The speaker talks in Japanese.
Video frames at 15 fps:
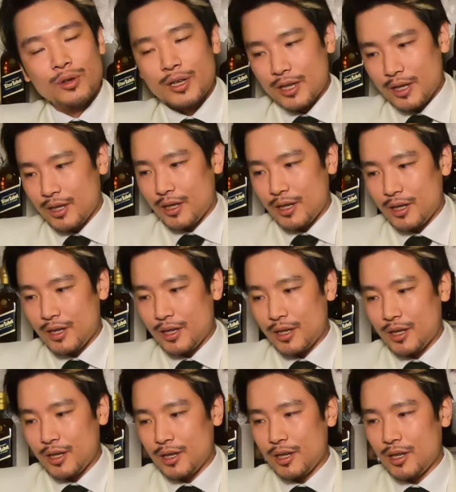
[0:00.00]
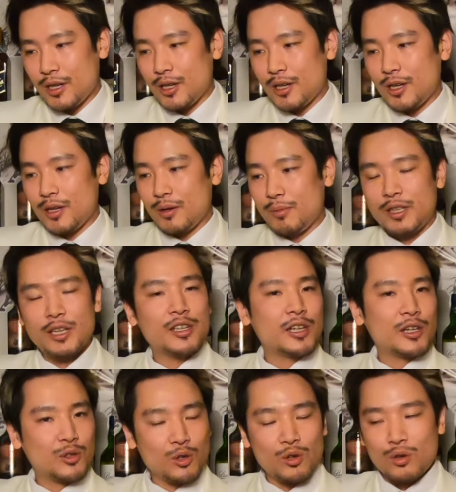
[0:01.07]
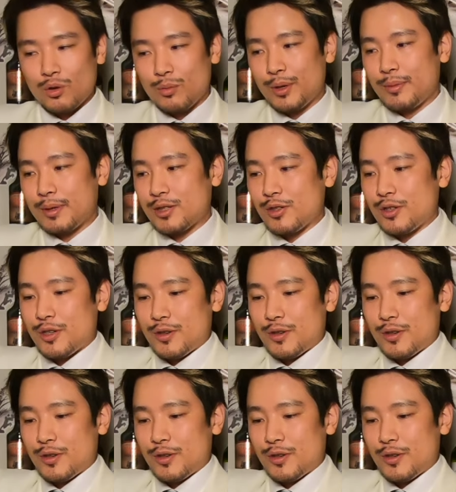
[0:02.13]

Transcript: えー、見ていきたいと思いますで